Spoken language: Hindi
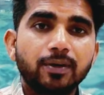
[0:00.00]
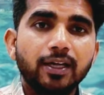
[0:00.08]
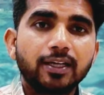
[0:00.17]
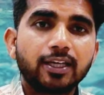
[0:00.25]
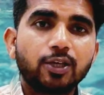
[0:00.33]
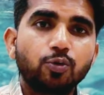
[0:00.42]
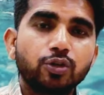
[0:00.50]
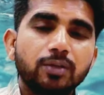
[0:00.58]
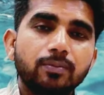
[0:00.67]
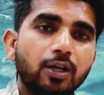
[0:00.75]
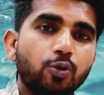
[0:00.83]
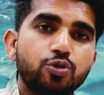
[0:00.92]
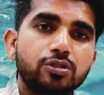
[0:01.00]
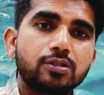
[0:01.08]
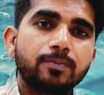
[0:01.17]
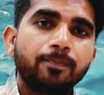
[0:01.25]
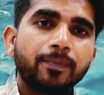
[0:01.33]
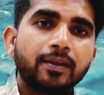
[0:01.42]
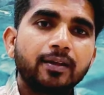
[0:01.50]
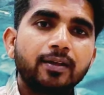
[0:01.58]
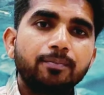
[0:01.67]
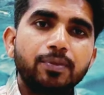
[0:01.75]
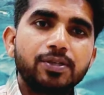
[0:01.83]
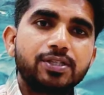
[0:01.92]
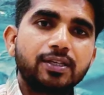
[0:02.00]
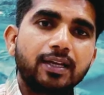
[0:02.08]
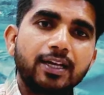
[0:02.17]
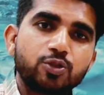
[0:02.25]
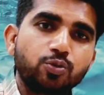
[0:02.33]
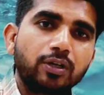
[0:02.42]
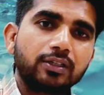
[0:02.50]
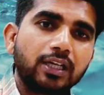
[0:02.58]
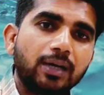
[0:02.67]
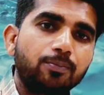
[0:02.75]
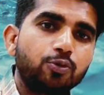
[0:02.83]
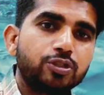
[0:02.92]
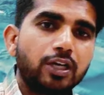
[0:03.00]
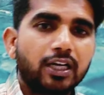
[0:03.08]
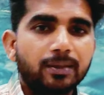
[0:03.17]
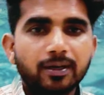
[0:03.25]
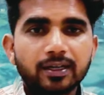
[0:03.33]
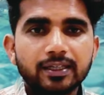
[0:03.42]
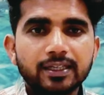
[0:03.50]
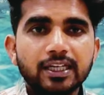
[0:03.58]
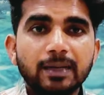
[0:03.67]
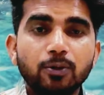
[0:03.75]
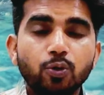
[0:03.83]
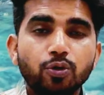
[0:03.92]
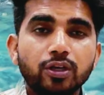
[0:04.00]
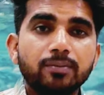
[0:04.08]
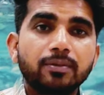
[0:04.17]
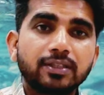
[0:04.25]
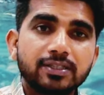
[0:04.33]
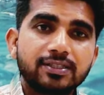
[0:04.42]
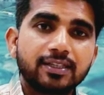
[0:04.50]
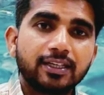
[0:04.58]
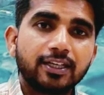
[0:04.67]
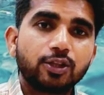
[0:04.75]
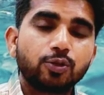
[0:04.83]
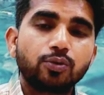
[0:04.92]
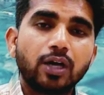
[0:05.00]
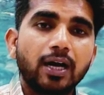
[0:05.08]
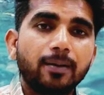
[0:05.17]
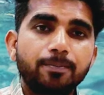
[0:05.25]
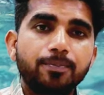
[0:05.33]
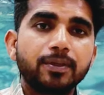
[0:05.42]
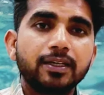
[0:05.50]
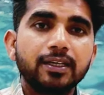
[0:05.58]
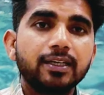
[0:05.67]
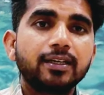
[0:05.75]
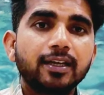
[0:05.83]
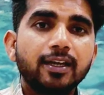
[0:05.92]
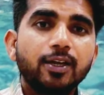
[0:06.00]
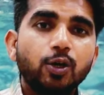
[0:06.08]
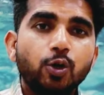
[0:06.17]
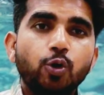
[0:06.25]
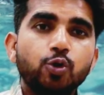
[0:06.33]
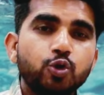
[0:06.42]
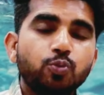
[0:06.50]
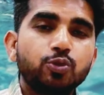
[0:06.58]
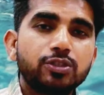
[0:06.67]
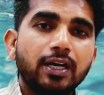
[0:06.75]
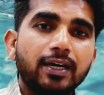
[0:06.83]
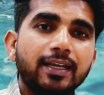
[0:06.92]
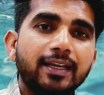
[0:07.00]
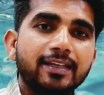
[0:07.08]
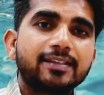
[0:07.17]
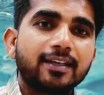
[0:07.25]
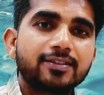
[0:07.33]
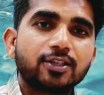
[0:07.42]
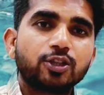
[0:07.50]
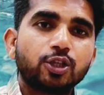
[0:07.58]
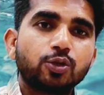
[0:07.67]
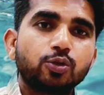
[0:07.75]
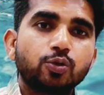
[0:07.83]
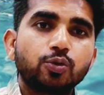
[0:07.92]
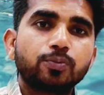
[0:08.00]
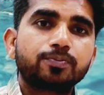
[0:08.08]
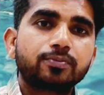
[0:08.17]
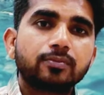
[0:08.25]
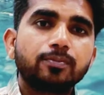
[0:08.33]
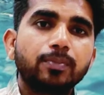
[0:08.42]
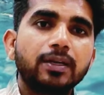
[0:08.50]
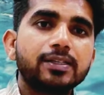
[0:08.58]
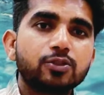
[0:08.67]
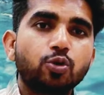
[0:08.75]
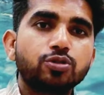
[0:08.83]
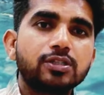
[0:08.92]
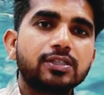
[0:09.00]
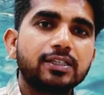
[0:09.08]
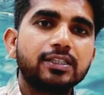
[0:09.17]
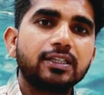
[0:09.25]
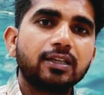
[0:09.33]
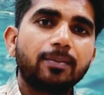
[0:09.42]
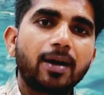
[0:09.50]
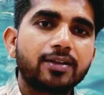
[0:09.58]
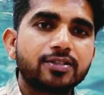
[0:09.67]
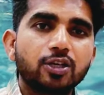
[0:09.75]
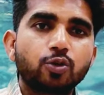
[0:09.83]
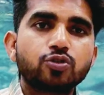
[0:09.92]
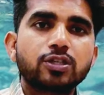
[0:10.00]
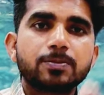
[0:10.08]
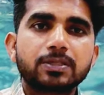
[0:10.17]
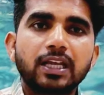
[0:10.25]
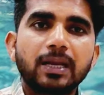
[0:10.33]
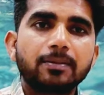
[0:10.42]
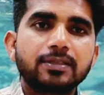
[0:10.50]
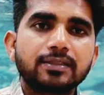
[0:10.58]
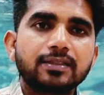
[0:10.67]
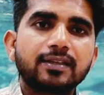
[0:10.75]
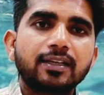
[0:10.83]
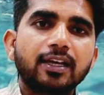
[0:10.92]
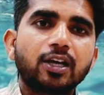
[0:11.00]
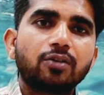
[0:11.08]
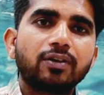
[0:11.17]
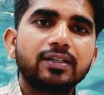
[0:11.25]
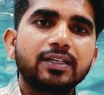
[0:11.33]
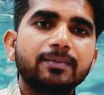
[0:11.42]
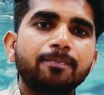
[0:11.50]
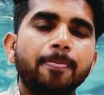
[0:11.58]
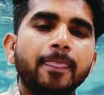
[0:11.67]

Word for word: पड़ेगी क्योंकि मैं कुछ पीछे रह चुका था अब मुझे आगे बढ़ने के लिए आप लोगों की मदद चाहिए तो आप भी हो जो मुझे आगे लेके जा सकते हो तो प्लीज़ कोशिश कीजिए हमारे चैनल को सब्सक्राइब ज़्यादा से ज़्यादा करवाइए